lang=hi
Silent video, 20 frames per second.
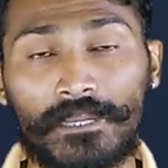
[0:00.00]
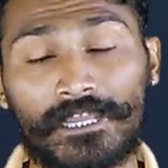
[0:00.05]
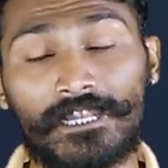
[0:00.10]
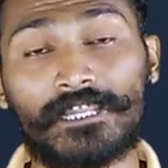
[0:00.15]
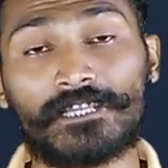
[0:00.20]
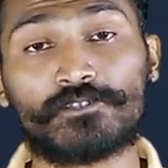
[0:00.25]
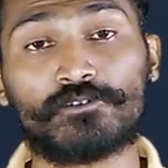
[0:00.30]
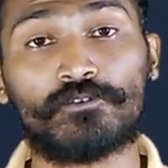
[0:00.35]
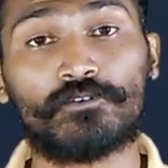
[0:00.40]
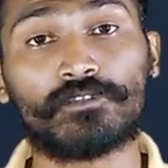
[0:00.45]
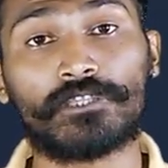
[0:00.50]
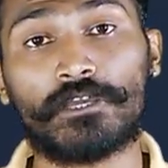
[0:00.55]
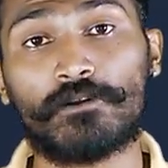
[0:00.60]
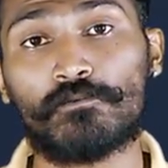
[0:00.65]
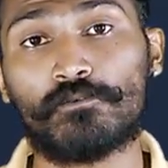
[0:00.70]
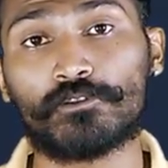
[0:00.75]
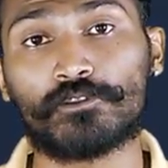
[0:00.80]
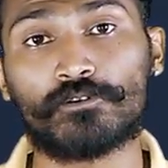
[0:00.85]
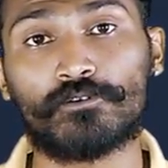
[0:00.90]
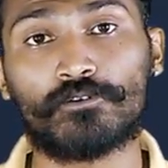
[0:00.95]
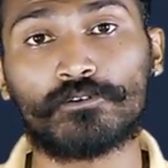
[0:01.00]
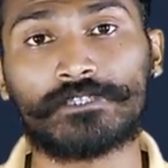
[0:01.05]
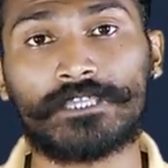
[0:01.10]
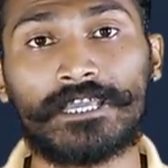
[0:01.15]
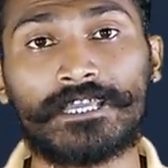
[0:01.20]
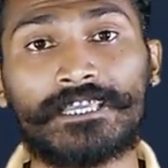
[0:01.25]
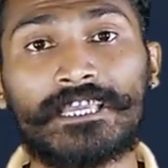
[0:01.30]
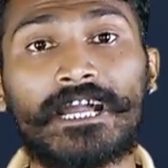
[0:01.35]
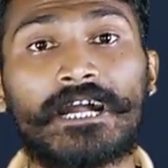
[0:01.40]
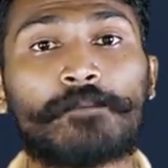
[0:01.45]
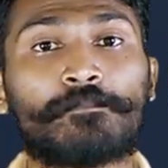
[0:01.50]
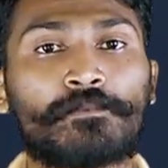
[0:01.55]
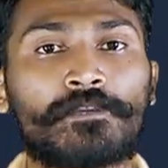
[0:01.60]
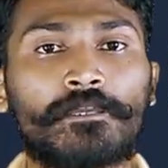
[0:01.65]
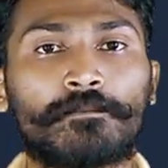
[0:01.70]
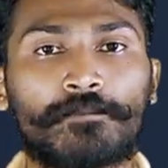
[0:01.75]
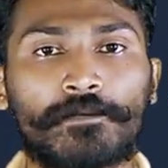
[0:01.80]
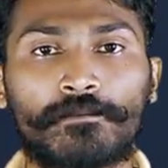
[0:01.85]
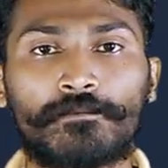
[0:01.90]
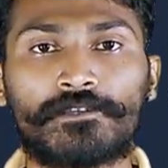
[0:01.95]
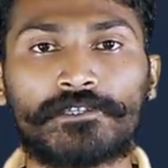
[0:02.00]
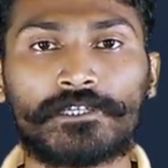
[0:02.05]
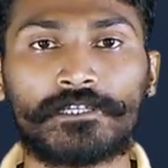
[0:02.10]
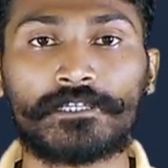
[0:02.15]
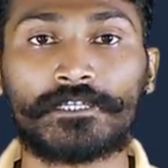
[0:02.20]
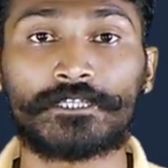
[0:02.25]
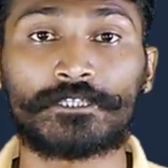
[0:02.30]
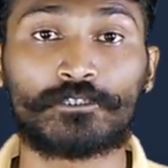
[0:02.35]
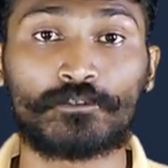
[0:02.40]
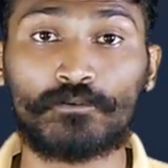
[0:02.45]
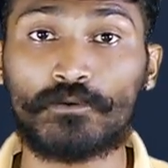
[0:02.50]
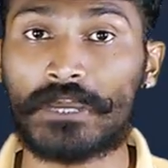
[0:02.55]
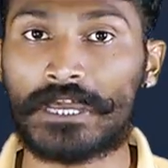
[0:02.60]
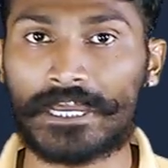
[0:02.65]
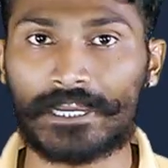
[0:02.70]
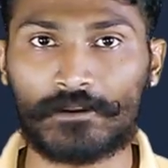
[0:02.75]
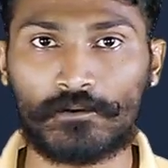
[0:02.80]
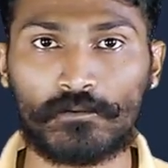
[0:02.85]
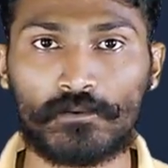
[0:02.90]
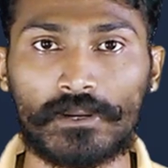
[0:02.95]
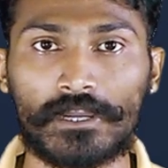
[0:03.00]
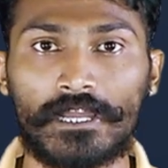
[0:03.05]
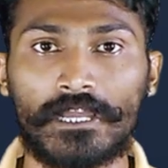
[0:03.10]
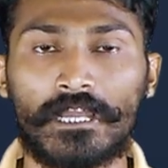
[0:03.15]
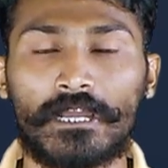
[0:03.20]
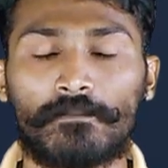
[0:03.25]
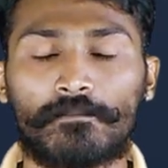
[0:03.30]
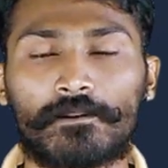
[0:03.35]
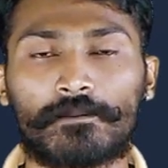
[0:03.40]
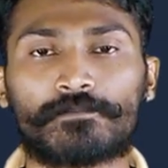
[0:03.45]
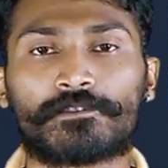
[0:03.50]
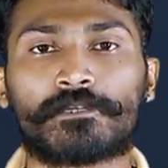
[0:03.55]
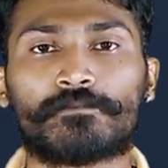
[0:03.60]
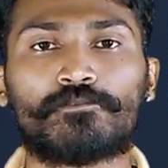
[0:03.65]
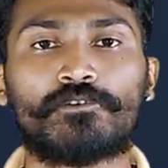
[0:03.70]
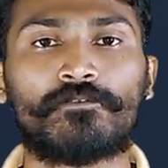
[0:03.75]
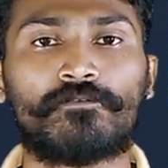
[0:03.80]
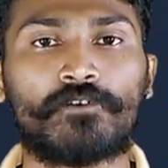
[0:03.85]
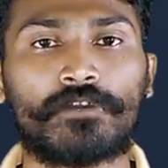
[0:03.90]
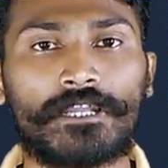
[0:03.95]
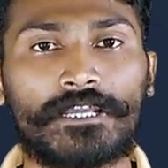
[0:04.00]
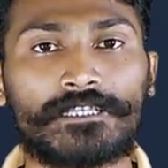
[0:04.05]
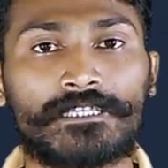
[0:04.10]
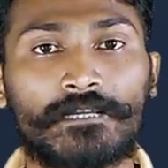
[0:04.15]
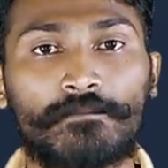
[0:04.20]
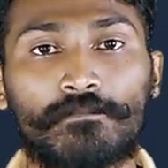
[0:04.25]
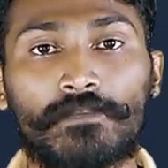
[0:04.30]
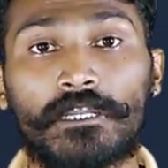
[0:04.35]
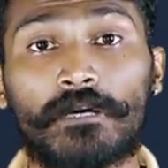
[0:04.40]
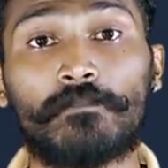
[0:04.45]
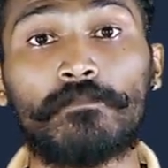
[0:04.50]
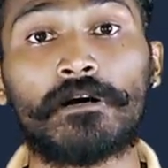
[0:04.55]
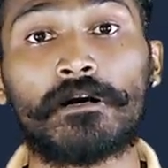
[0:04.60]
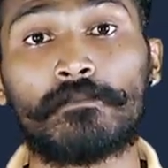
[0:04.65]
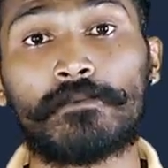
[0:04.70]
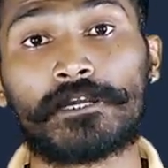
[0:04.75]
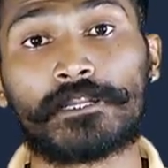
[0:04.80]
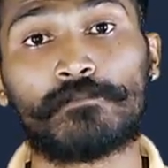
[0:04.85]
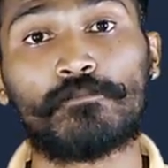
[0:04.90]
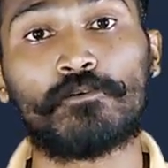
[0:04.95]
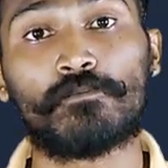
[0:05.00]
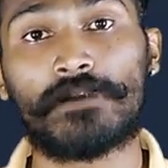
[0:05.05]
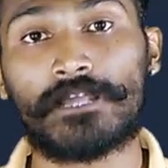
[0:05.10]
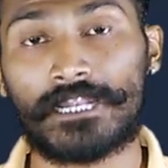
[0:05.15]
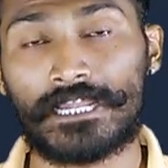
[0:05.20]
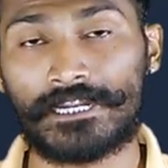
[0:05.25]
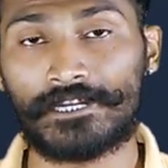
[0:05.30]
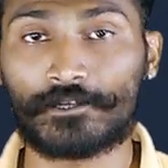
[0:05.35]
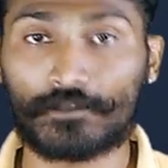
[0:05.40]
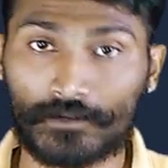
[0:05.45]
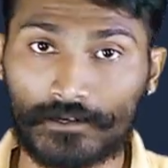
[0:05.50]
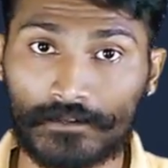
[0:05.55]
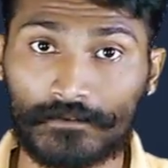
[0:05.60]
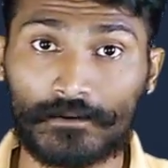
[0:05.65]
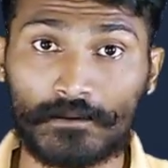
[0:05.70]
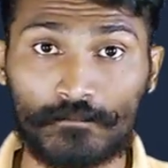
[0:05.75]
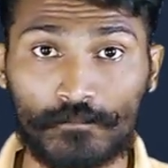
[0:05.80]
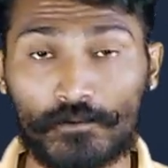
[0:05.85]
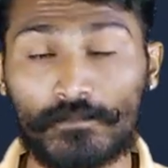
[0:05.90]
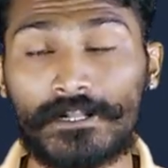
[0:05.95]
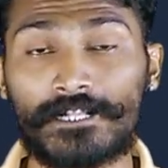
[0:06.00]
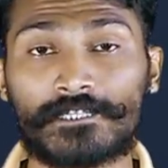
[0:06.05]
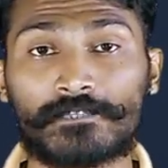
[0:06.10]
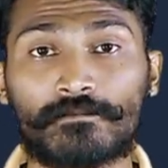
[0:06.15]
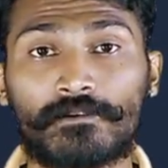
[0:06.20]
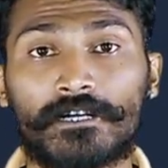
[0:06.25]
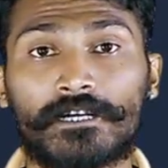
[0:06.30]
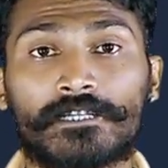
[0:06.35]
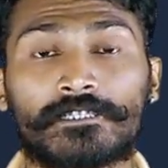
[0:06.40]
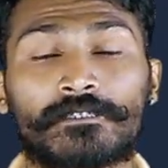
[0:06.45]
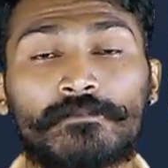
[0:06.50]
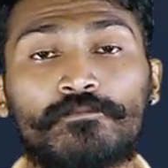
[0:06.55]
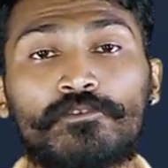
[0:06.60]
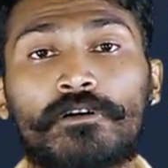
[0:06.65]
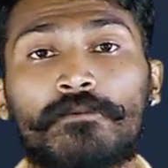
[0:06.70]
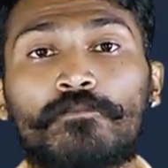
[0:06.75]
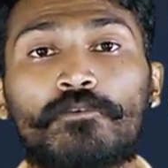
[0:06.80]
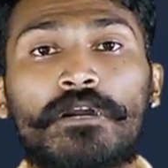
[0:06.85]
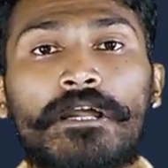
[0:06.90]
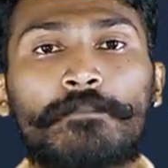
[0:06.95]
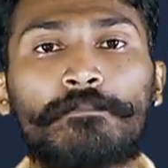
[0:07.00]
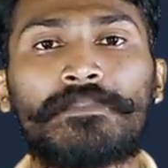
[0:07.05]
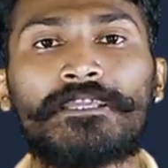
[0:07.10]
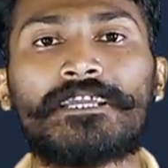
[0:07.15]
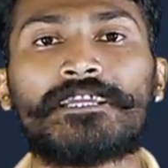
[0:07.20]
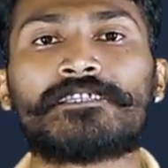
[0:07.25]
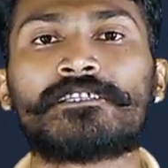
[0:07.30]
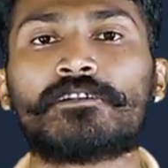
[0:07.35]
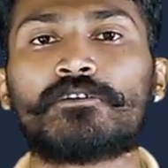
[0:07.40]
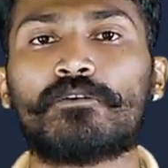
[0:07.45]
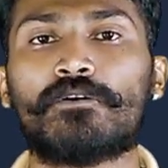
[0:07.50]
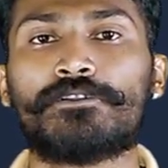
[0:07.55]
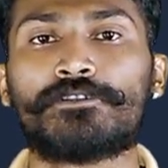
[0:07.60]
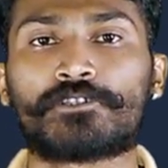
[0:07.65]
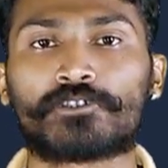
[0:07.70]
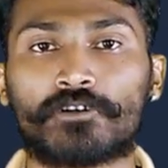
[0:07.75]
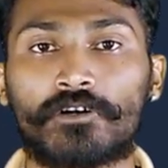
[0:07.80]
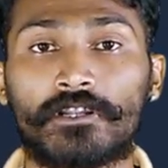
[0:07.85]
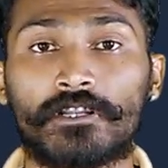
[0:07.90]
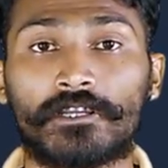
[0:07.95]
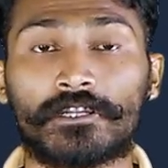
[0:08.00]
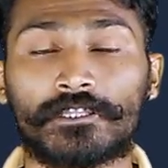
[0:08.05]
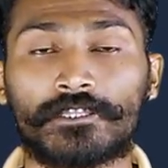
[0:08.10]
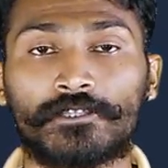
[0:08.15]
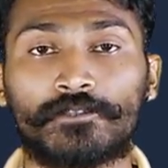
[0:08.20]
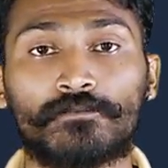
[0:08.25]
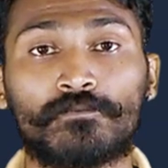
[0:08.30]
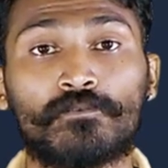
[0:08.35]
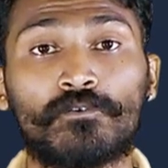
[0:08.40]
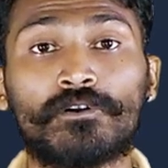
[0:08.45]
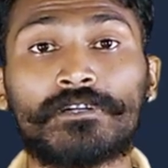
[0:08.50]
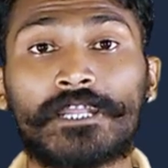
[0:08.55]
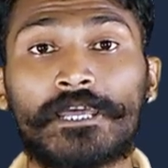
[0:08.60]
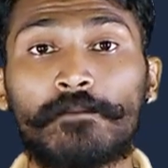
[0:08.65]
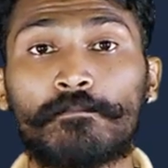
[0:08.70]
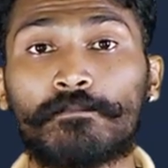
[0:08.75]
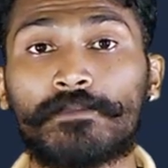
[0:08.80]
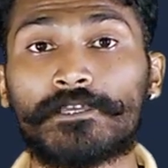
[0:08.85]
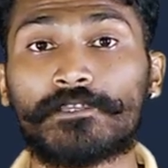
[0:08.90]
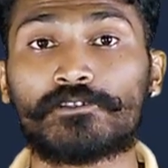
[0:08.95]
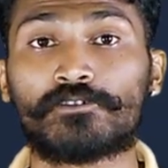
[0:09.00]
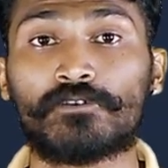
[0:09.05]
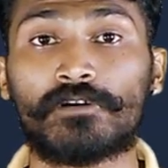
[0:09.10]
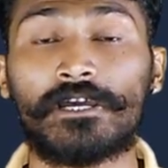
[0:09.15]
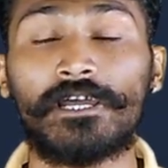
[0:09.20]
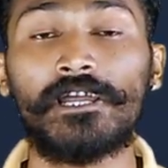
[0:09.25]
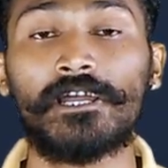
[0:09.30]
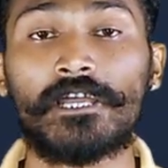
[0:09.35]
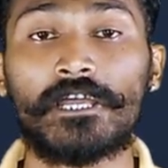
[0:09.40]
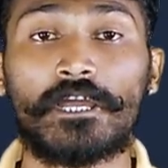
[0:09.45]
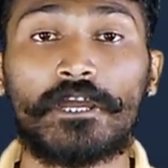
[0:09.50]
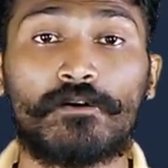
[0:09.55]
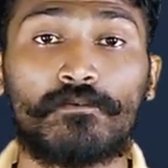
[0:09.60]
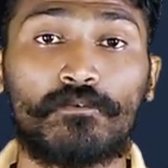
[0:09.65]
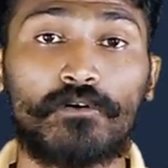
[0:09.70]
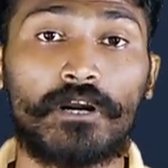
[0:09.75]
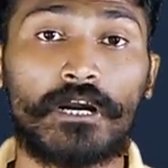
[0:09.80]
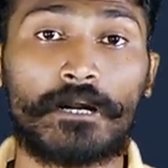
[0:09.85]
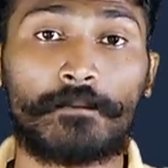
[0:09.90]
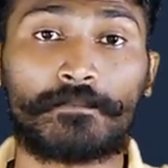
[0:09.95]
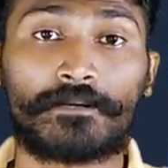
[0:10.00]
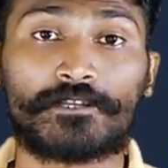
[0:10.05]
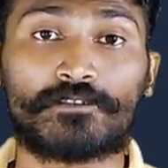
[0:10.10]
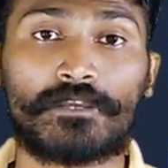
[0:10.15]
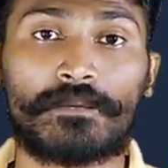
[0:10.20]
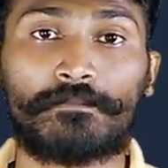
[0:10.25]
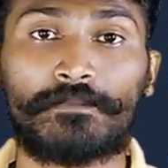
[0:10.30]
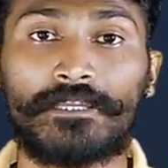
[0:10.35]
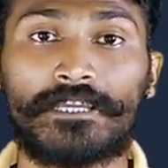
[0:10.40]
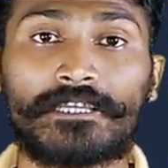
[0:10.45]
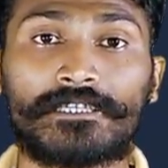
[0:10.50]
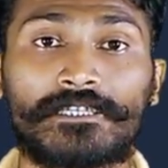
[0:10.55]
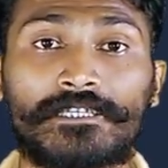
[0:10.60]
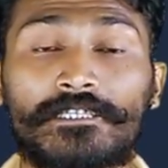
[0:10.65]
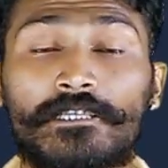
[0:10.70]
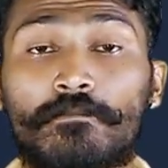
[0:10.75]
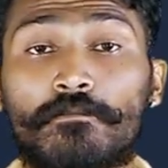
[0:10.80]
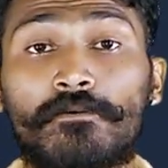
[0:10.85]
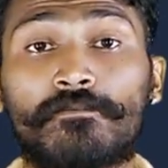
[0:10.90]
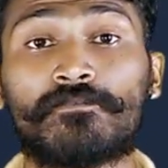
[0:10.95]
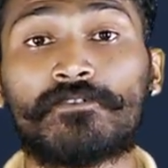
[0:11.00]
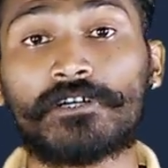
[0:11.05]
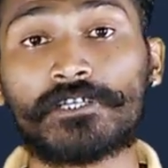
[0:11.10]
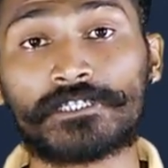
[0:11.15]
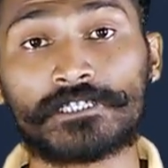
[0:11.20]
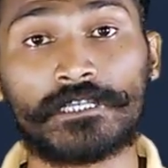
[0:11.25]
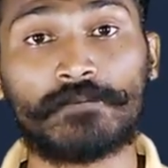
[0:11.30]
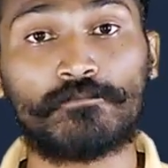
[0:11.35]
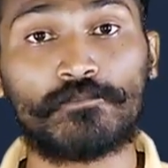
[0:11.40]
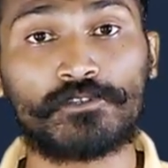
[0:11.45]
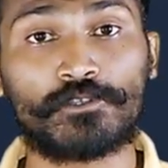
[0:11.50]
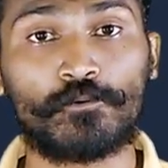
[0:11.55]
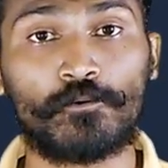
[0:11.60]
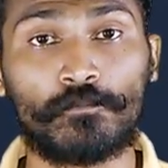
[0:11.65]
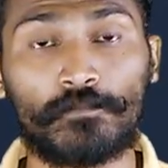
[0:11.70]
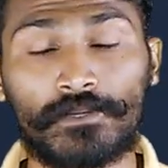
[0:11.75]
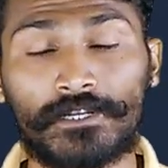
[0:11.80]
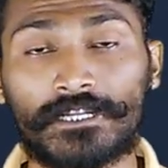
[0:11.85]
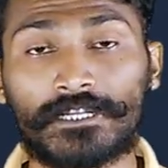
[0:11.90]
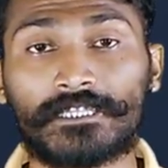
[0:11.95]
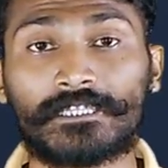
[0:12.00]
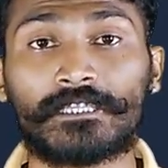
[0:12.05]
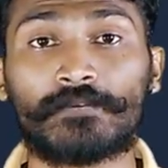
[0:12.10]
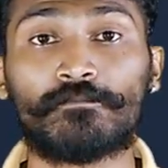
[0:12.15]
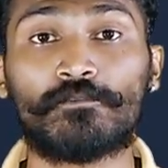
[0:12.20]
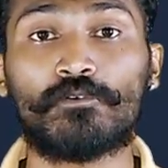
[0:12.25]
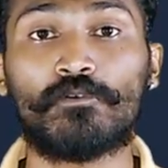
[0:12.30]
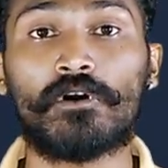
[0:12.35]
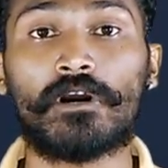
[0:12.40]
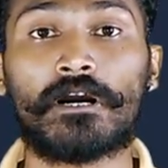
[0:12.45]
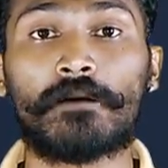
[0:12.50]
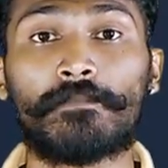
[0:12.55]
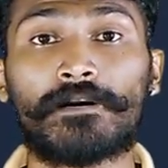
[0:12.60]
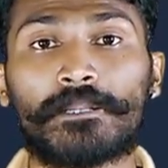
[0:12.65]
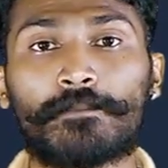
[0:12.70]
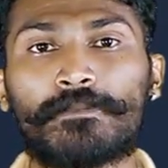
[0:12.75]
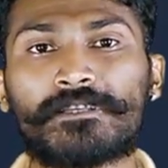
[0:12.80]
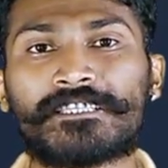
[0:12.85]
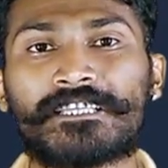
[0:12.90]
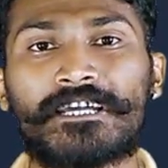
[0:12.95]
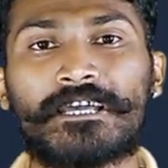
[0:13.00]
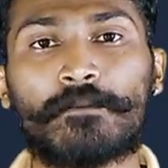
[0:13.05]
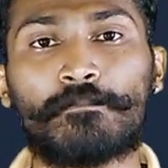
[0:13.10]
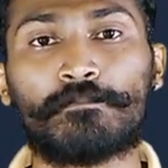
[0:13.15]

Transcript: पहला जो होता है वो तो होता है कि आपकी परमिशन के थ्रू हैक हुआ है मतलब समझो फॉर एग्जाम्पल हम हमारे मोबाइल एंड्रॉयड मोबाइल्स में अगर समझो हमको एप्लीकेशन को इंस्टॉल करते तो वो टाइम पे जो है वो आपका जो एप्लीकेशन जब हम फर्स्ट टाइम उसे ओपन करते तभी वो हमारे पास